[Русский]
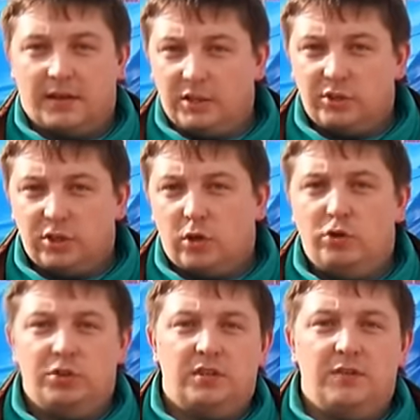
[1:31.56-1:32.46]
Конечно же,
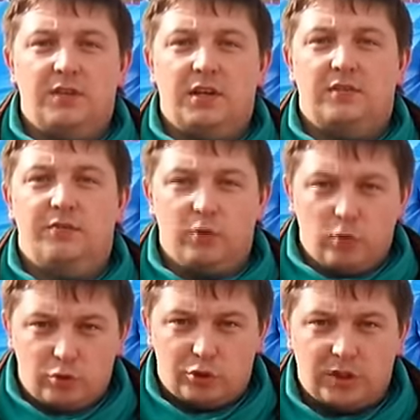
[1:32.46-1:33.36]
хочется верить в
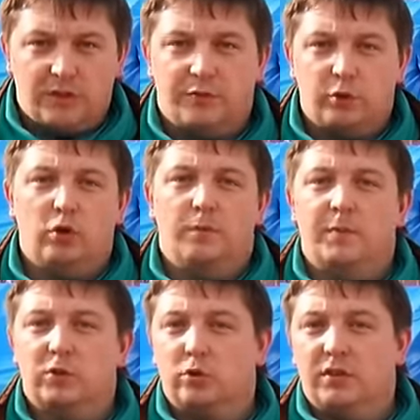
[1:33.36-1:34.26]
лучшее, в то,
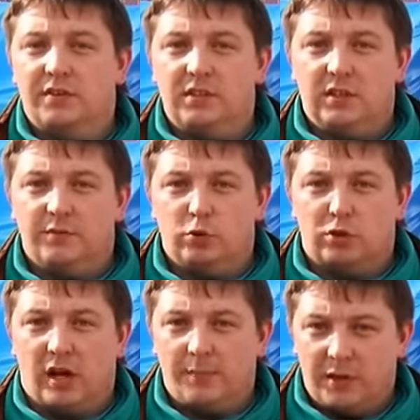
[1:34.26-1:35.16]
что наводнение
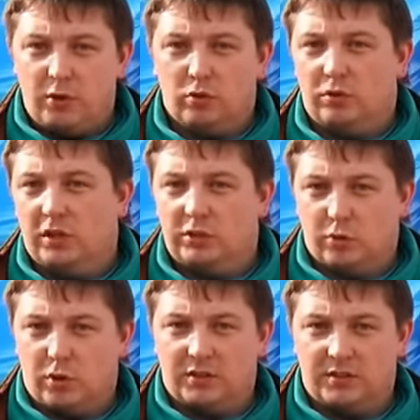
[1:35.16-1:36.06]
все же обойдет
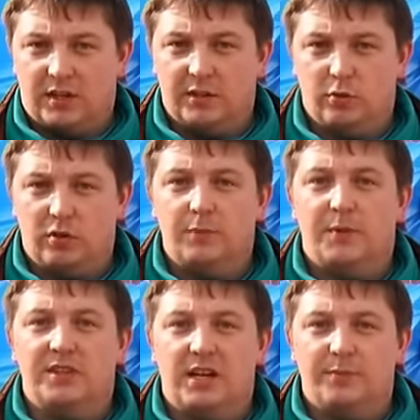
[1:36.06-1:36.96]
наш город стороной и
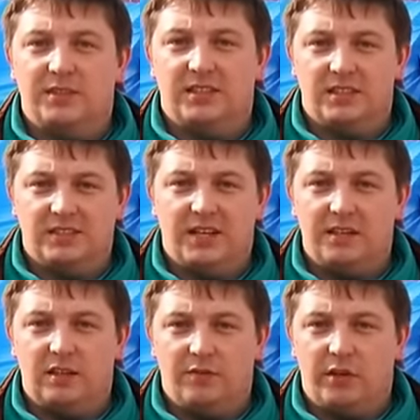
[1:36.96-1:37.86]
потребности
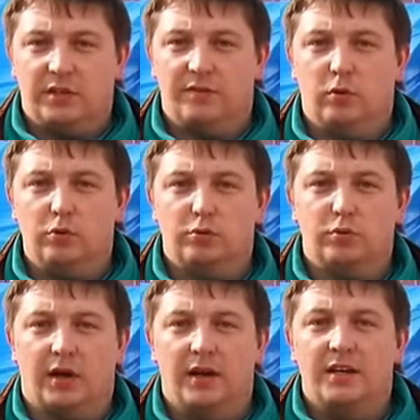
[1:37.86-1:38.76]
населения Великого
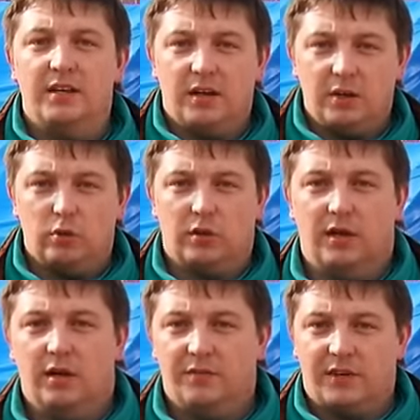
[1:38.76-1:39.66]
Устюга и
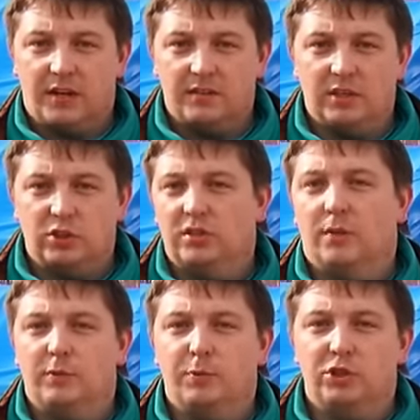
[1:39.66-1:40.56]
района в городке
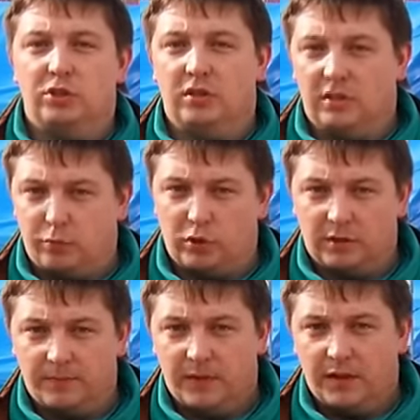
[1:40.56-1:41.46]
жизнеобеспечения не будет.